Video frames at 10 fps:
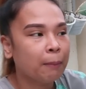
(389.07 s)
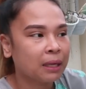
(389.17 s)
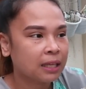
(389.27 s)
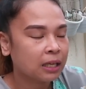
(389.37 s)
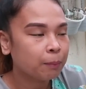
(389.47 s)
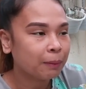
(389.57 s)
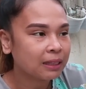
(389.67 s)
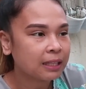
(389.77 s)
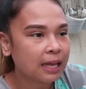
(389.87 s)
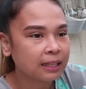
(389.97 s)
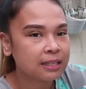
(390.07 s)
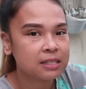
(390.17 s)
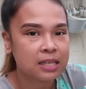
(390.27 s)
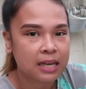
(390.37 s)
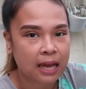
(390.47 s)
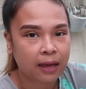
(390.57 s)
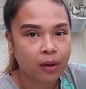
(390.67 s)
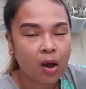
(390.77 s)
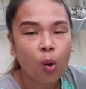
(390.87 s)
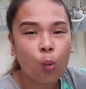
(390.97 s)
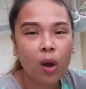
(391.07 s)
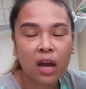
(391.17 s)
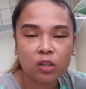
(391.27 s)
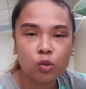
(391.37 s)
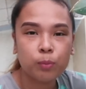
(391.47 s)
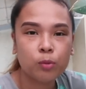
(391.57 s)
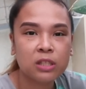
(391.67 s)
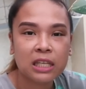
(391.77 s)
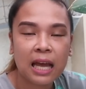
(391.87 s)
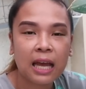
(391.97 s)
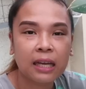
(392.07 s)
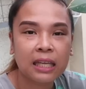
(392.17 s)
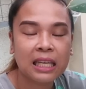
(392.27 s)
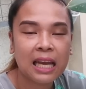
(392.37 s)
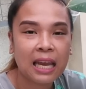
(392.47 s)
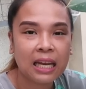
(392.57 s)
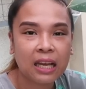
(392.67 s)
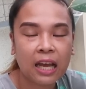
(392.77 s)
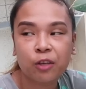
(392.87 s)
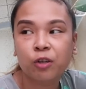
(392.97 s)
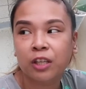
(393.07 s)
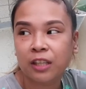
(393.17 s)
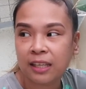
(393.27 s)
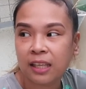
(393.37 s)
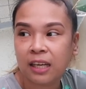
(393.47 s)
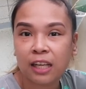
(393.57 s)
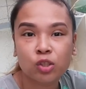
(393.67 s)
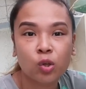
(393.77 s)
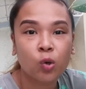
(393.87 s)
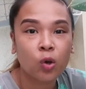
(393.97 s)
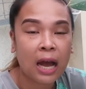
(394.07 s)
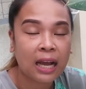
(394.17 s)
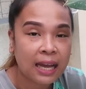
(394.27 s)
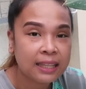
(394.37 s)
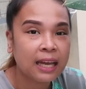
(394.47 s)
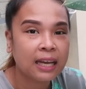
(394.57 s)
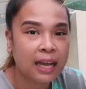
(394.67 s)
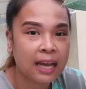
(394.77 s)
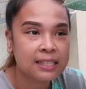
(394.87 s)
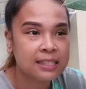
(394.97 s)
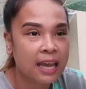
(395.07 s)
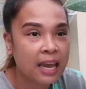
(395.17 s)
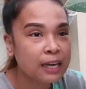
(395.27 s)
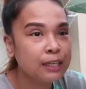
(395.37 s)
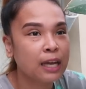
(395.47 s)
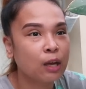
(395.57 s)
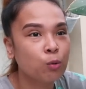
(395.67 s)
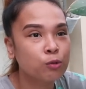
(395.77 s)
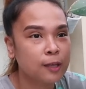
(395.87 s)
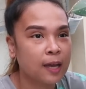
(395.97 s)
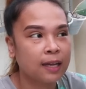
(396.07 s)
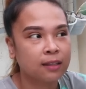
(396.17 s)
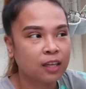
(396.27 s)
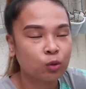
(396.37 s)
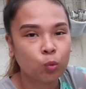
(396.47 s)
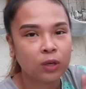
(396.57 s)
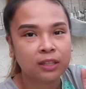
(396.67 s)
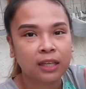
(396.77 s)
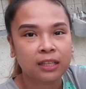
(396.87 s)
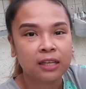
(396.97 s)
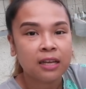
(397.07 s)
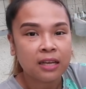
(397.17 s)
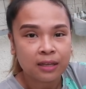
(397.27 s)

Pag nairipat na natin sila, huwag nyo po silang ilalagay o idederecho agad-agad sa area kung saan, katulad ng